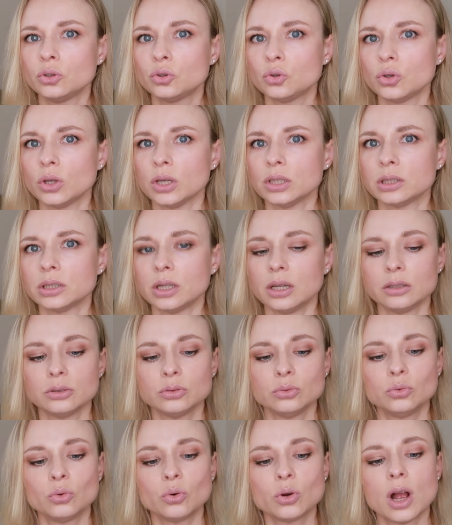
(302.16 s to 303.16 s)
ничего не
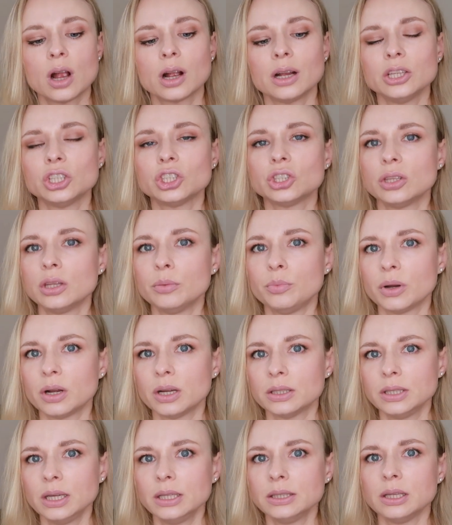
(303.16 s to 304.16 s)
осталось. Ну, рука, конечно, не
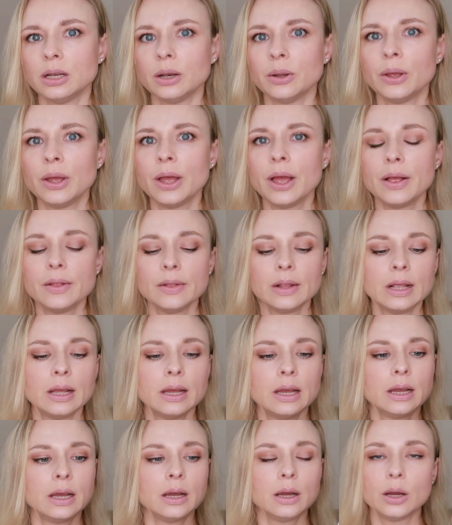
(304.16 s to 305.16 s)
показатель.
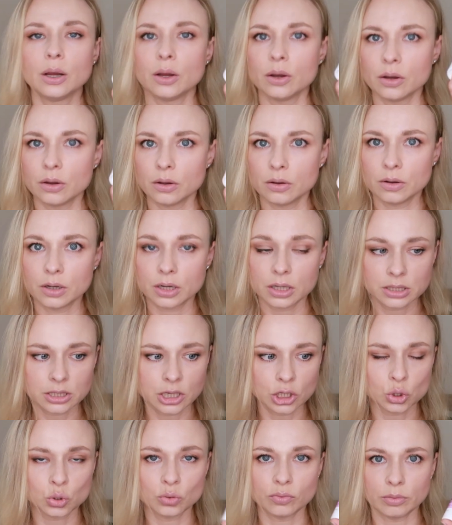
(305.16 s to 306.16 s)
Э,
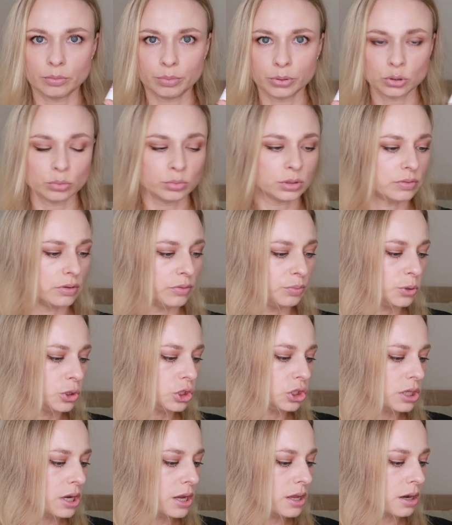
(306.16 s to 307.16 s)
расскажу вам потом свои
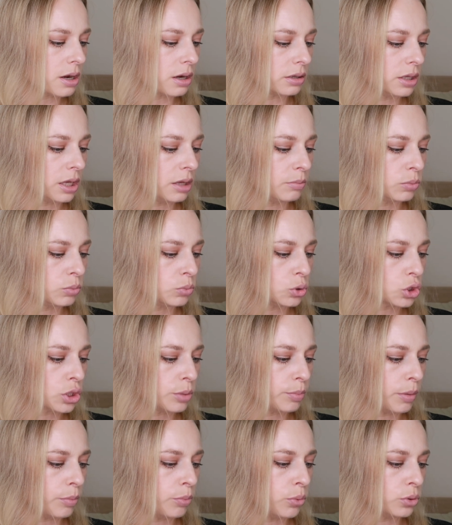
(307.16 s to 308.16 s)
впечатления, когда я
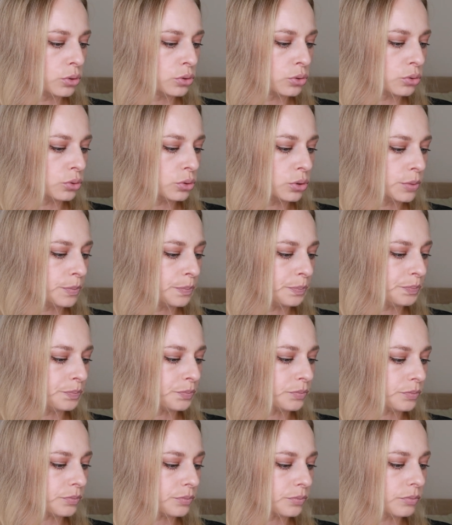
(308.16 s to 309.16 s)
немножко попользуюсь.
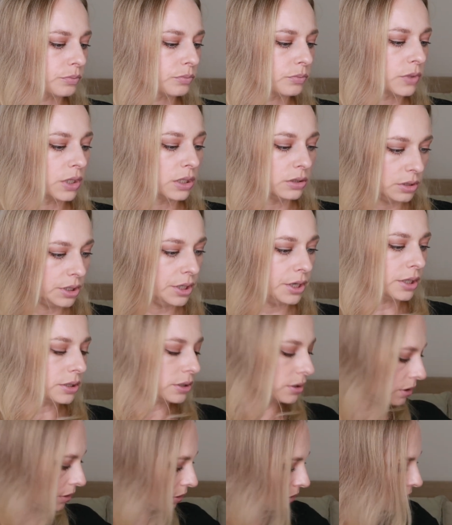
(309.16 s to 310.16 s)

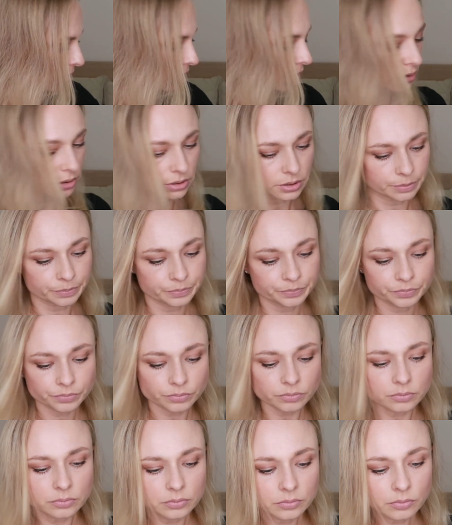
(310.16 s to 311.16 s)
Интересно, интересно.
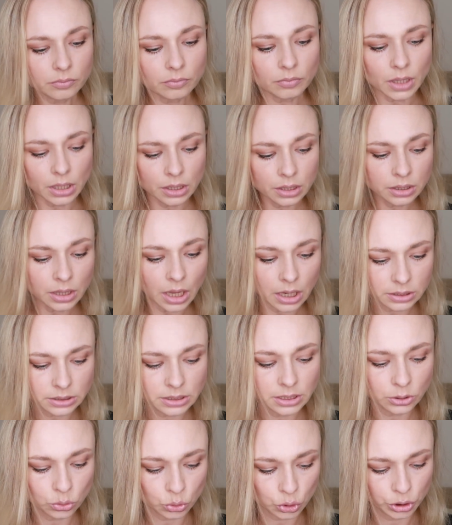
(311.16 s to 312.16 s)
Итак,
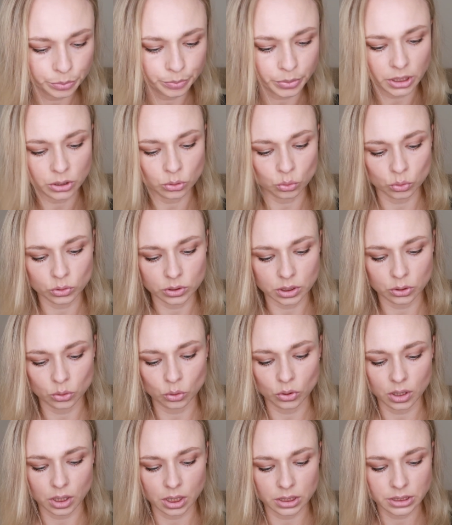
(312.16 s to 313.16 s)
следующий продукт,
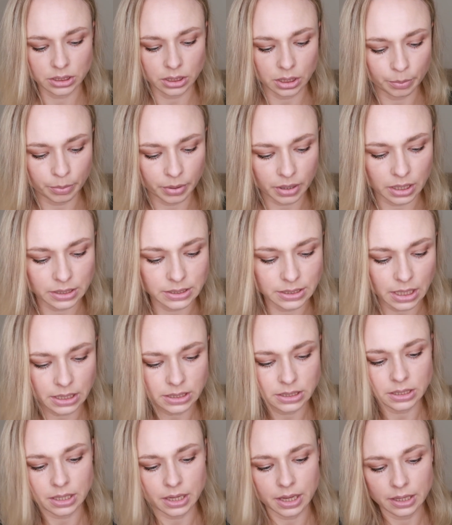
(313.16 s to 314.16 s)
который я хотела
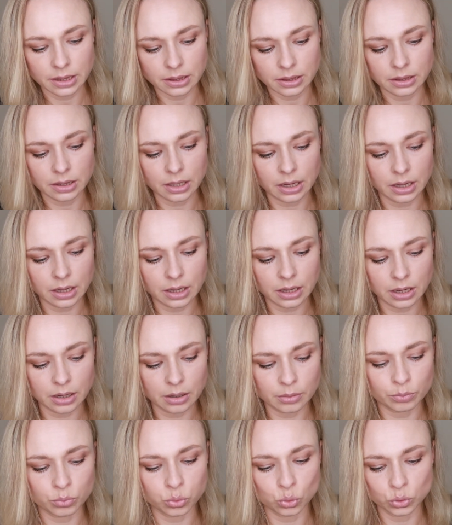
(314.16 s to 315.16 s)
показать,
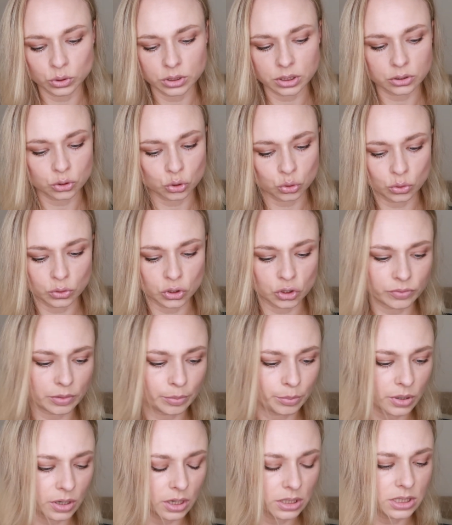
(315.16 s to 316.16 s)
это будет, что же
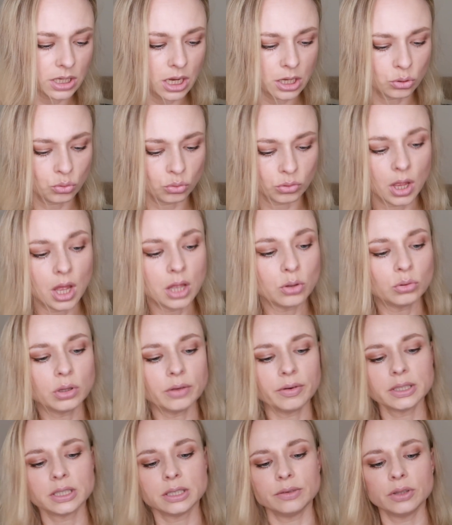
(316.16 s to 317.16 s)
вам показать тут? Ну,
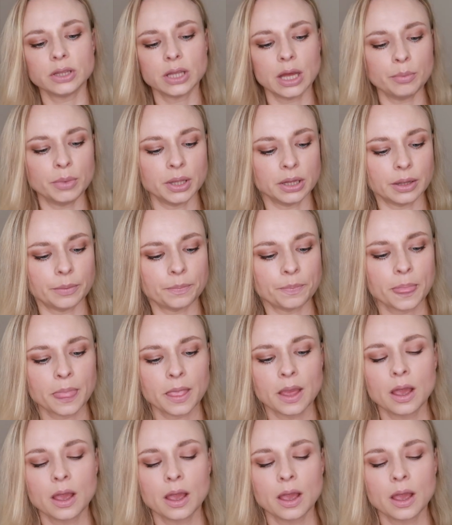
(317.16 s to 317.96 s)
давайте витамины.